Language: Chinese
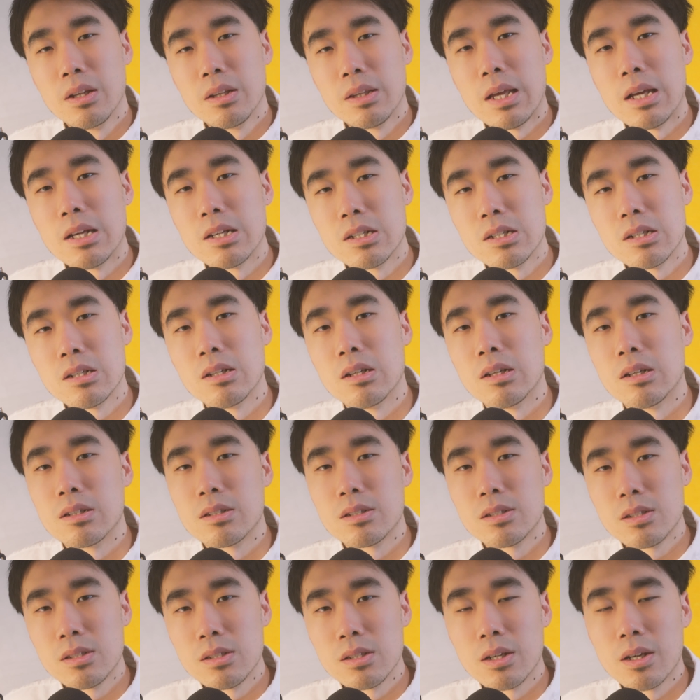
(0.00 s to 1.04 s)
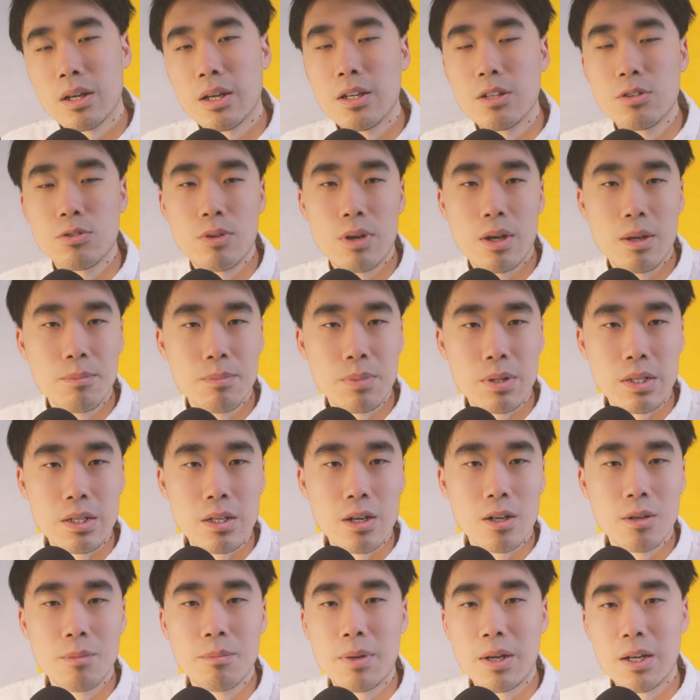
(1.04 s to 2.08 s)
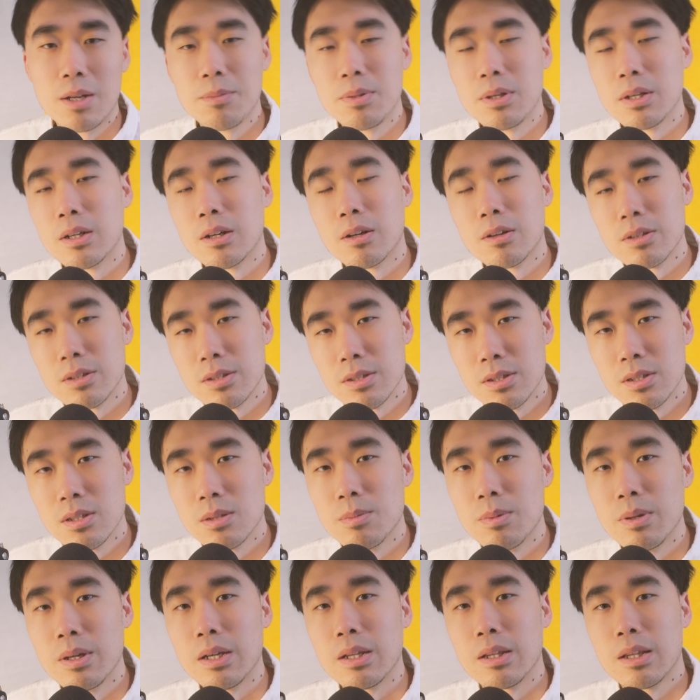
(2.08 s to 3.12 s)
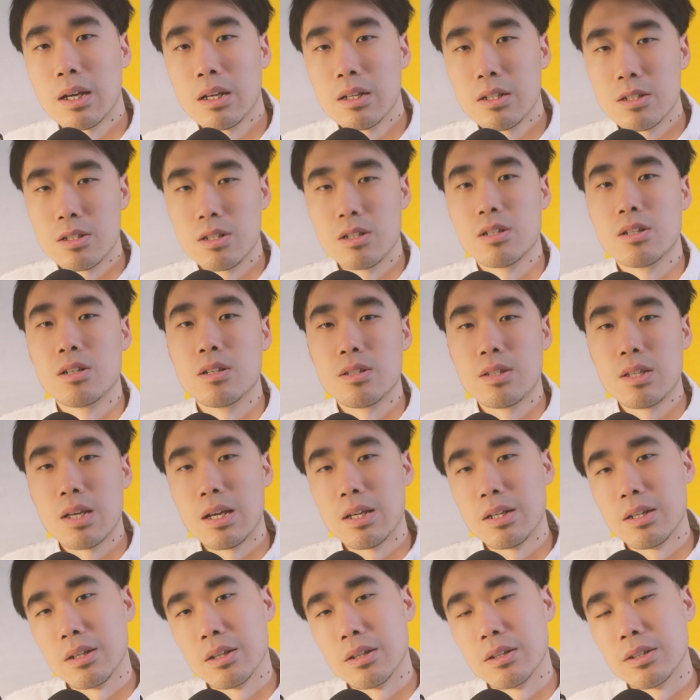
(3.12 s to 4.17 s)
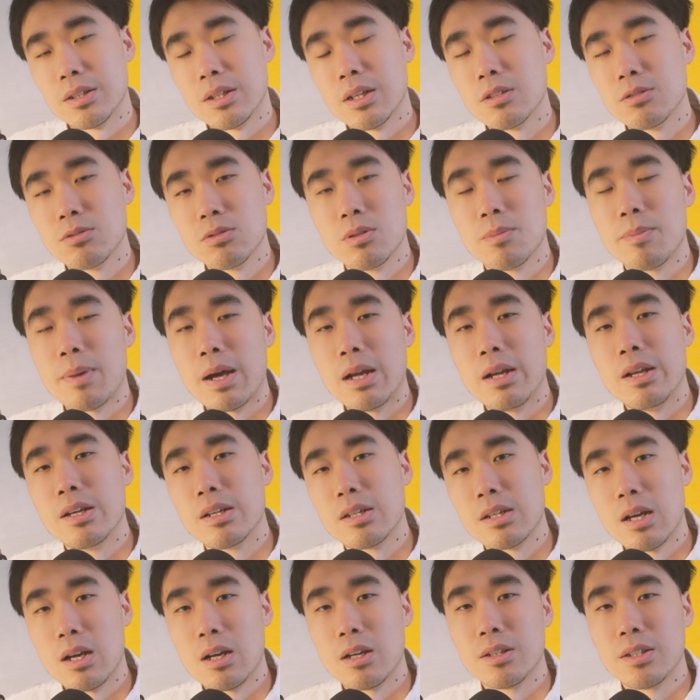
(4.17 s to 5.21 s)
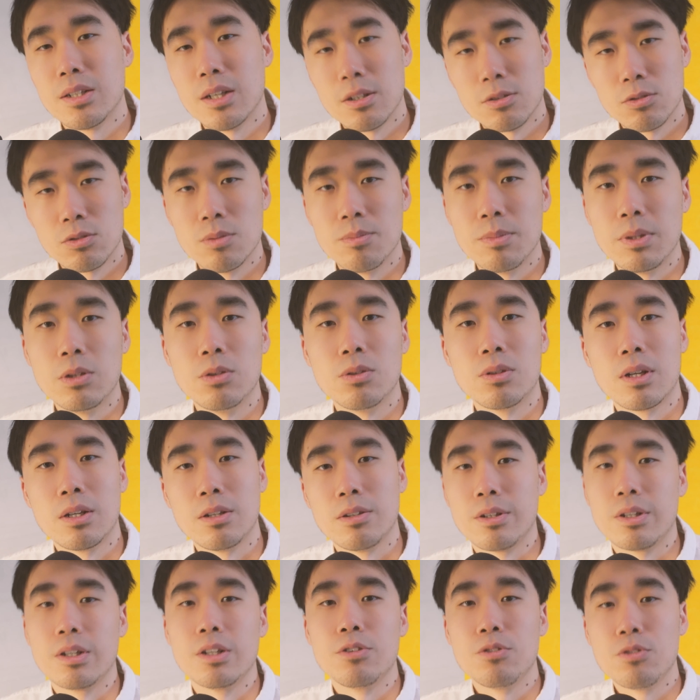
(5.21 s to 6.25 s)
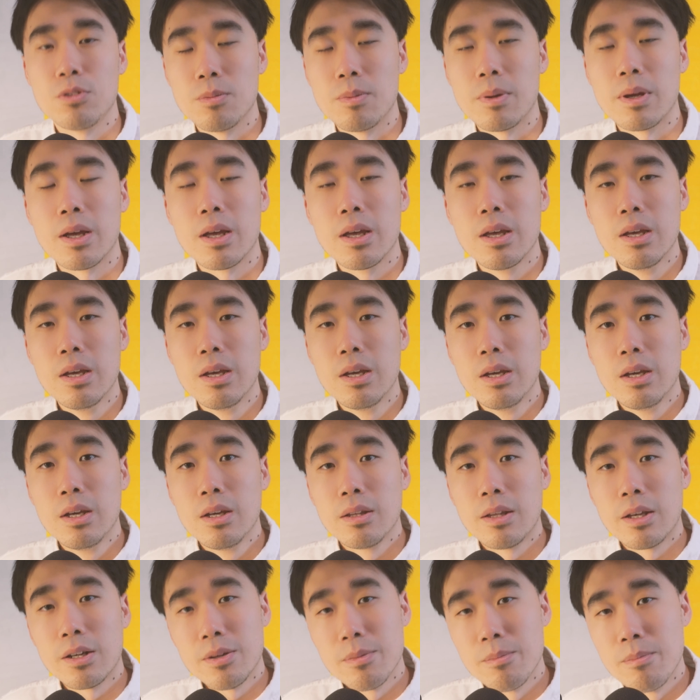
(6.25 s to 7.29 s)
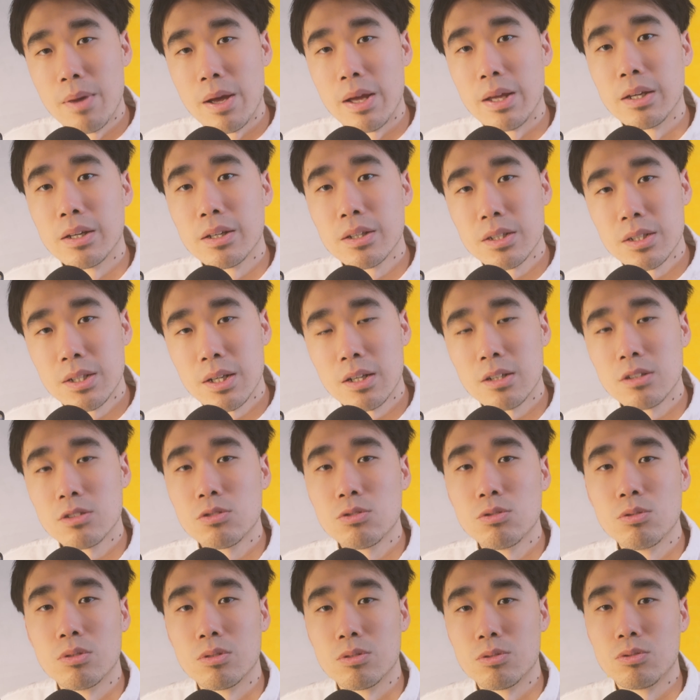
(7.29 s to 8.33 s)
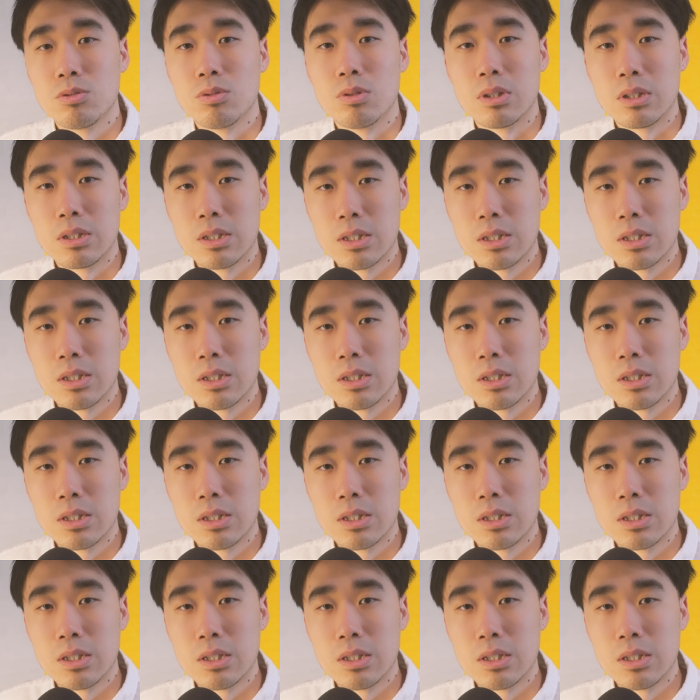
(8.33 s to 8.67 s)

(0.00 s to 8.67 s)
但是呢，4K 虽然比 1080P 高了四倍，它只是在这个像素的排列上和像素的密度上有一个区别，但是每一个像素所